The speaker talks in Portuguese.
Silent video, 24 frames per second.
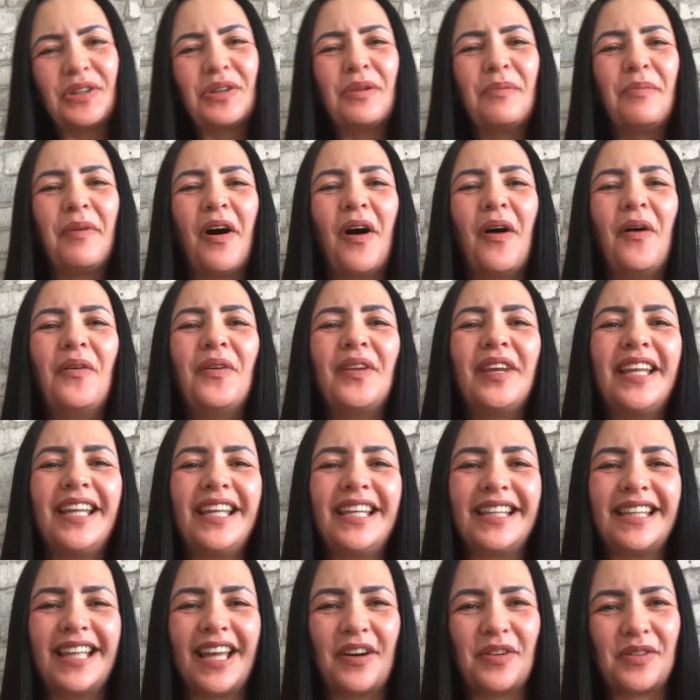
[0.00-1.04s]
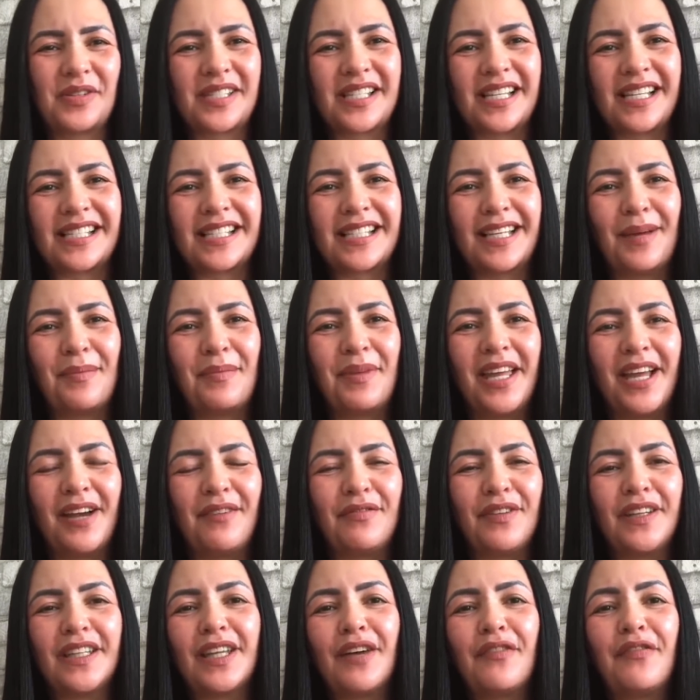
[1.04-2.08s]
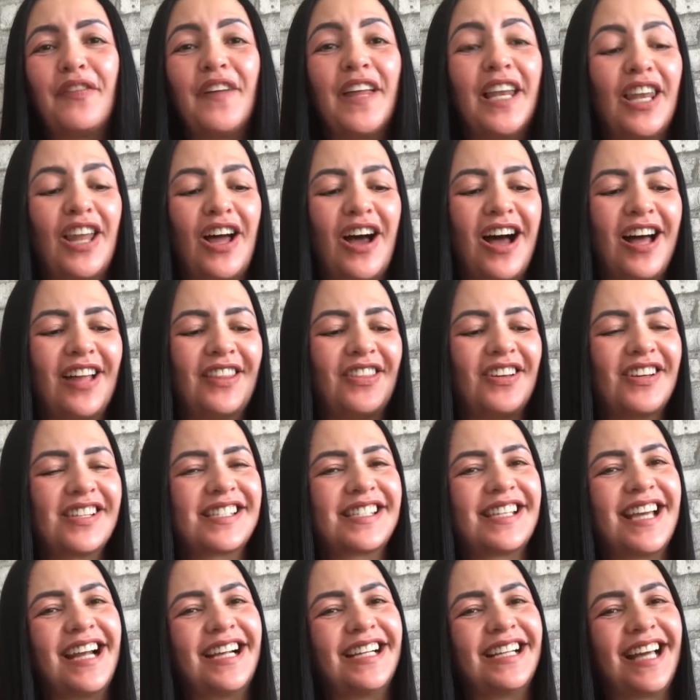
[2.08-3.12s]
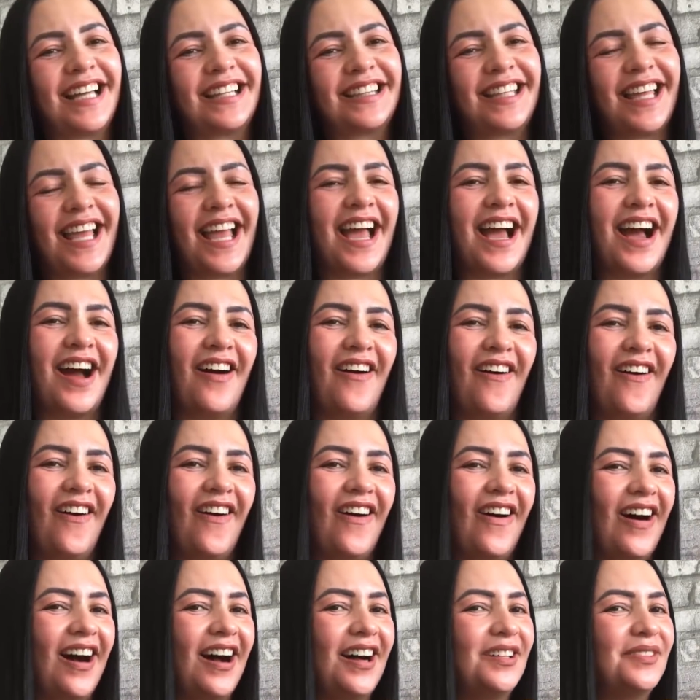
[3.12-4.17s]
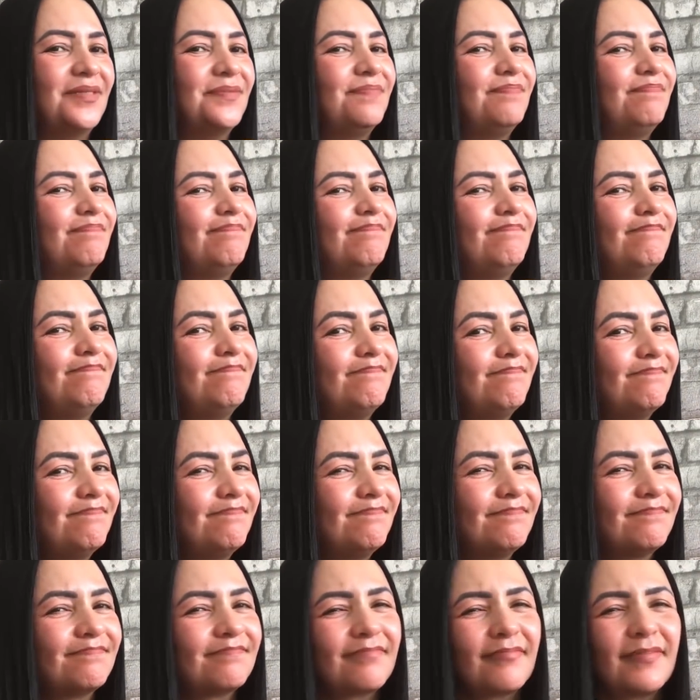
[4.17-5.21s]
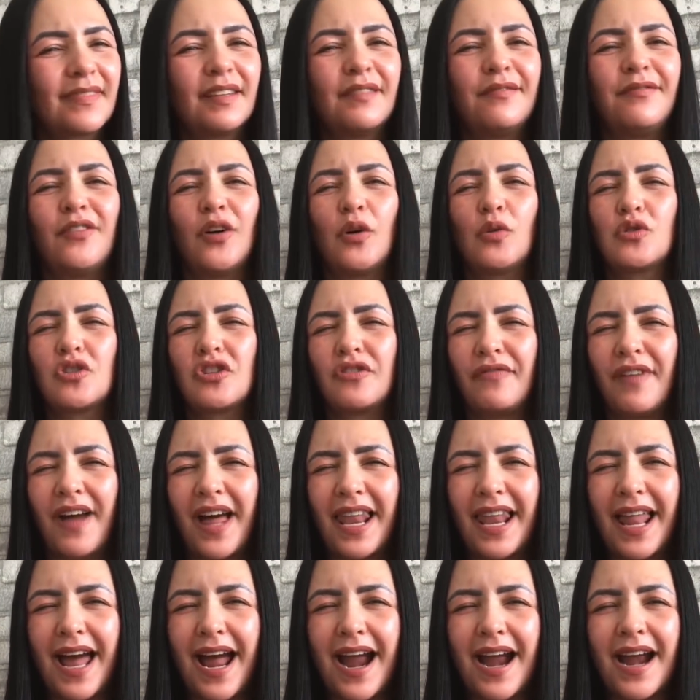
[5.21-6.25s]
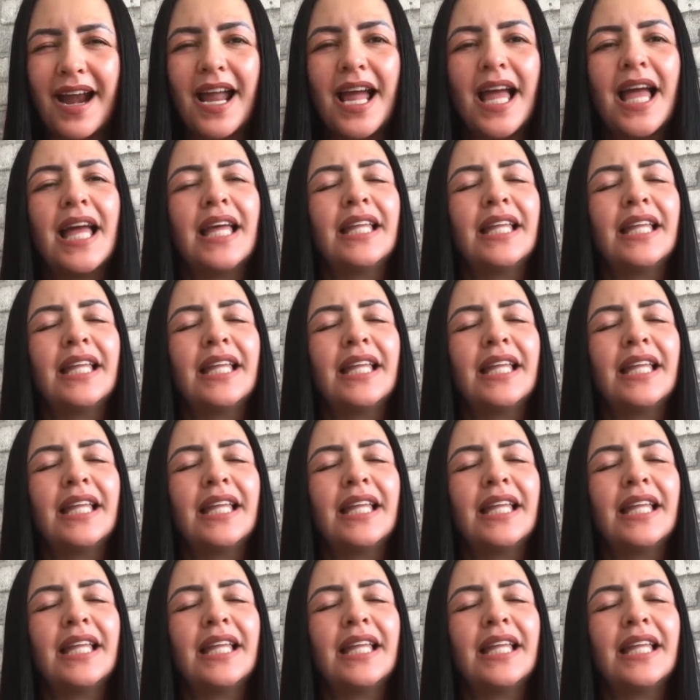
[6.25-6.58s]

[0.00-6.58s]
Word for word: tudo bom, lindeusas da minha vida? Filó do ser da terra. Ó, hum, vou te falar.